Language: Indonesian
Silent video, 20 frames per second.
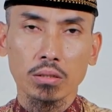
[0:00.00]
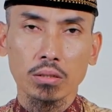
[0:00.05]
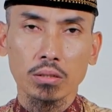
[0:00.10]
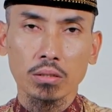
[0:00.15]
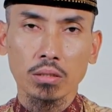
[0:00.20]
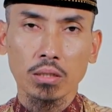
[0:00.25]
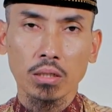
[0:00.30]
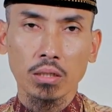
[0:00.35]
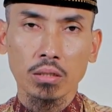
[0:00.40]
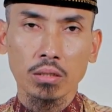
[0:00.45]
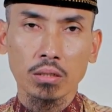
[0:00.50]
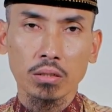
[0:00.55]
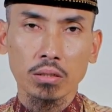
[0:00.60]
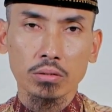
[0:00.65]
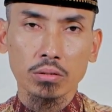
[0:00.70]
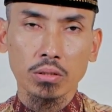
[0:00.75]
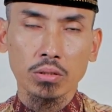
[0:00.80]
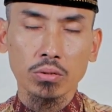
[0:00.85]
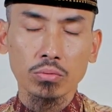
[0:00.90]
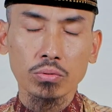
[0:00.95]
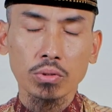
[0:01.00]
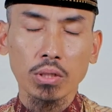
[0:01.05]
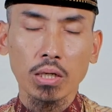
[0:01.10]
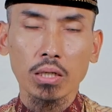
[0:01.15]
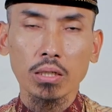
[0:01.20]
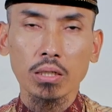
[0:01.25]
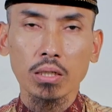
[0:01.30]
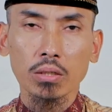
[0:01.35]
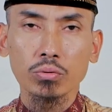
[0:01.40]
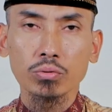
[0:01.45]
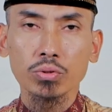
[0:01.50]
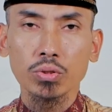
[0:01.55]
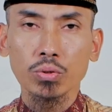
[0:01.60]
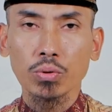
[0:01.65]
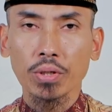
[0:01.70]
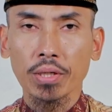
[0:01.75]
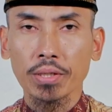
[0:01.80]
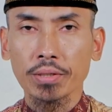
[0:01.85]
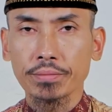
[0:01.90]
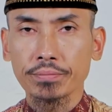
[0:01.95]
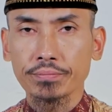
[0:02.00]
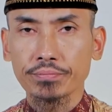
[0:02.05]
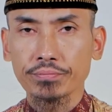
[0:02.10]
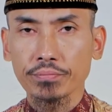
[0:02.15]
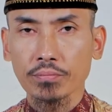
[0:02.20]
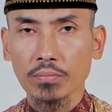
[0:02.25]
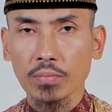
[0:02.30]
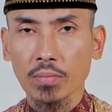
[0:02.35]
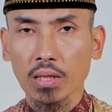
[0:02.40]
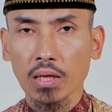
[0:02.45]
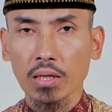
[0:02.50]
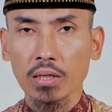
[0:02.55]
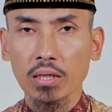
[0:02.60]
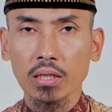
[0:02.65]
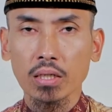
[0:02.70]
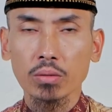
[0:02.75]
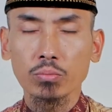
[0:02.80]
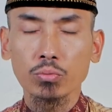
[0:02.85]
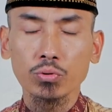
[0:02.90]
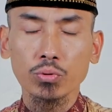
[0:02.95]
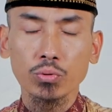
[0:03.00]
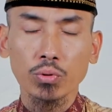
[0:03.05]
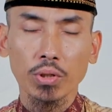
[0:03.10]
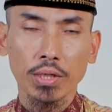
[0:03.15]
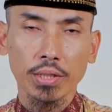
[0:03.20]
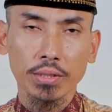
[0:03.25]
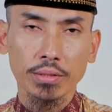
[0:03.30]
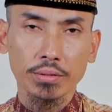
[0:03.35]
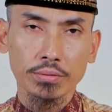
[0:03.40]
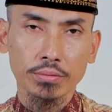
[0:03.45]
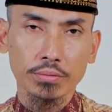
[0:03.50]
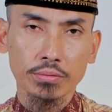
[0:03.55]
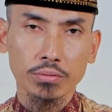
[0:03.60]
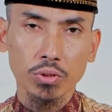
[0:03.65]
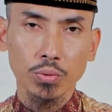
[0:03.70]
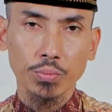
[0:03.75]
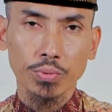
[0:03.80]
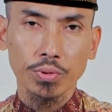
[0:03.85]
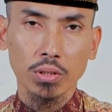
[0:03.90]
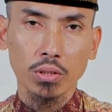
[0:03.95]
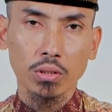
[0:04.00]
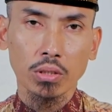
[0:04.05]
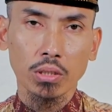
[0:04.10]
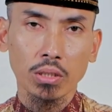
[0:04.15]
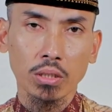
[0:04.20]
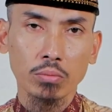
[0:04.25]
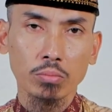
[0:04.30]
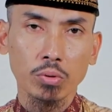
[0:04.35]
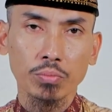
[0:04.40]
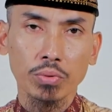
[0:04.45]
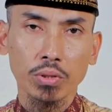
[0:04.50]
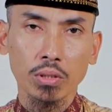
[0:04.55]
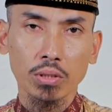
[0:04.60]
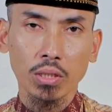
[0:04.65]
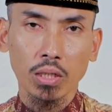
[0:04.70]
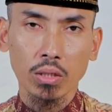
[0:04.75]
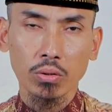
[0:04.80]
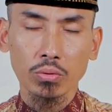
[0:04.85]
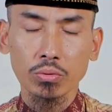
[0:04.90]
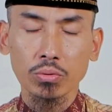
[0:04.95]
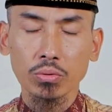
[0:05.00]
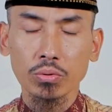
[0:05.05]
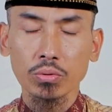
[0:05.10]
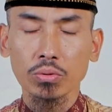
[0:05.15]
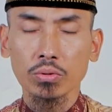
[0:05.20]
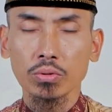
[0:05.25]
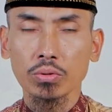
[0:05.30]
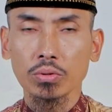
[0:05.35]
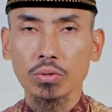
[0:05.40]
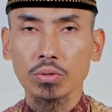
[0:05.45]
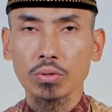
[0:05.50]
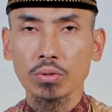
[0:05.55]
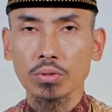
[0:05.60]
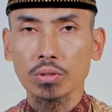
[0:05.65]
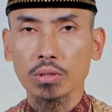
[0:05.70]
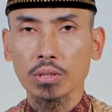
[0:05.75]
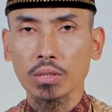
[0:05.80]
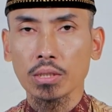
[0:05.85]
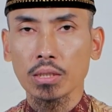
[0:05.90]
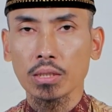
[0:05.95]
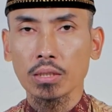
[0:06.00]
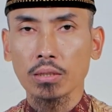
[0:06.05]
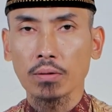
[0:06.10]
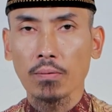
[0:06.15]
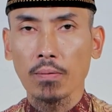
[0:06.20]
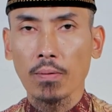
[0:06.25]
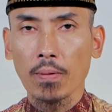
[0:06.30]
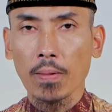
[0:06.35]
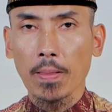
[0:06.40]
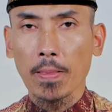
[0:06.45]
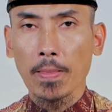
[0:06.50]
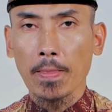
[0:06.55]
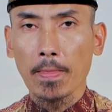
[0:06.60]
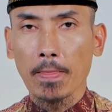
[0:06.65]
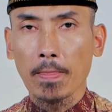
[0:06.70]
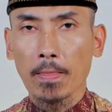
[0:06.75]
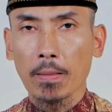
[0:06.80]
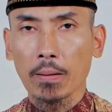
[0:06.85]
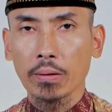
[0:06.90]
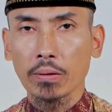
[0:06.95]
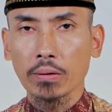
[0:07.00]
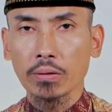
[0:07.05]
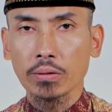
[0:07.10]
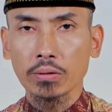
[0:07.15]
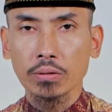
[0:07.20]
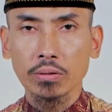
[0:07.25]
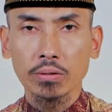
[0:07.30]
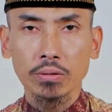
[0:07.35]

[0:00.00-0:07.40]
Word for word: yang tentunya ada tujuan ada kebutuhan seperti ingin memberitahu ya e,